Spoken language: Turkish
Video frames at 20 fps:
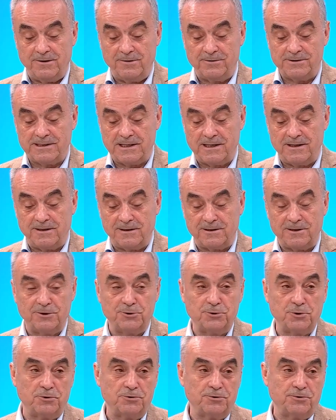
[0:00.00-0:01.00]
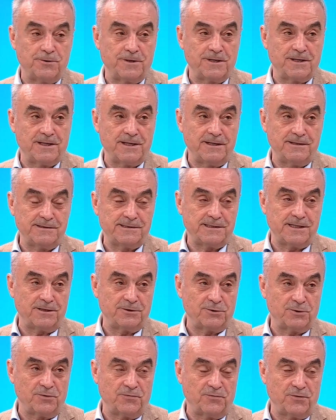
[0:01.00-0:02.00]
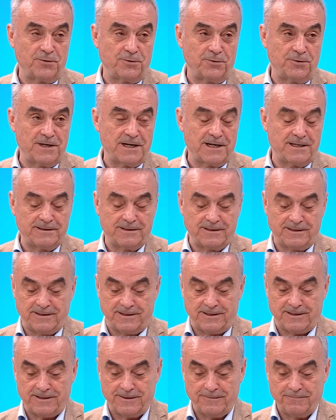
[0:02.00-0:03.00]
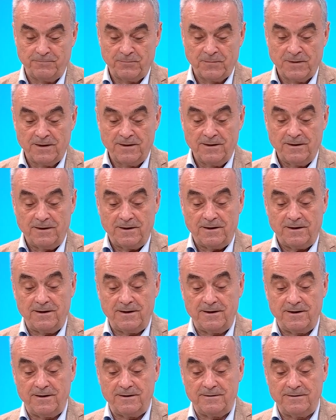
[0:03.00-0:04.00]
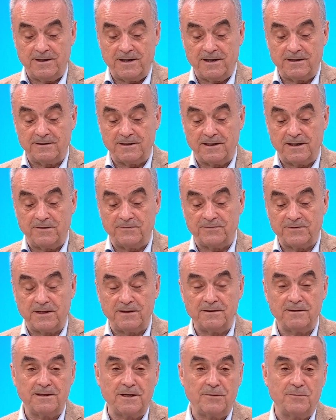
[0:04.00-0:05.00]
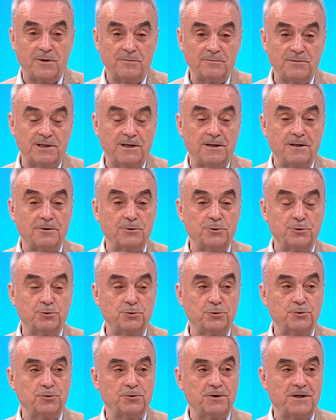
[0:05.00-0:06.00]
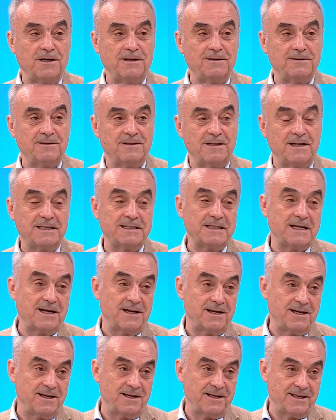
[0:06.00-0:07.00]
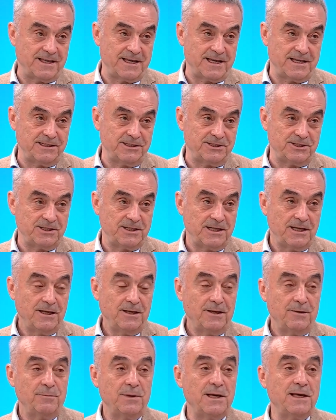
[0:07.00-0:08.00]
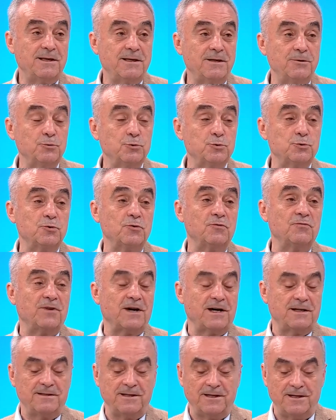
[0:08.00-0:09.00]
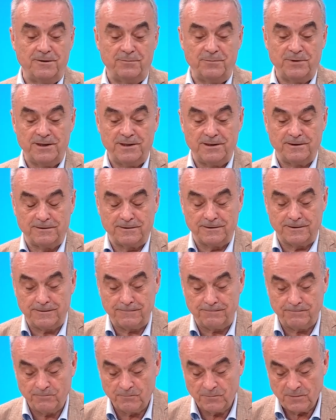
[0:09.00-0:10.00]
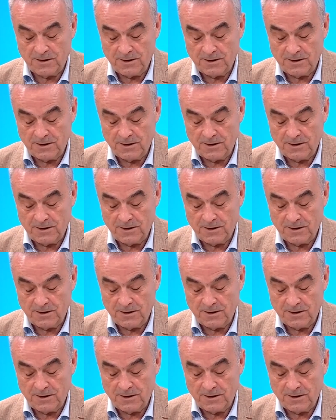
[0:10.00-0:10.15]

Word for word: özellikle Joshua King santrofor oynar dedik. Hı hı. E, diğer taraftan tamam Thiago Çukur'u aldılar daha genç. Belki uzun vadeli bir yatırım.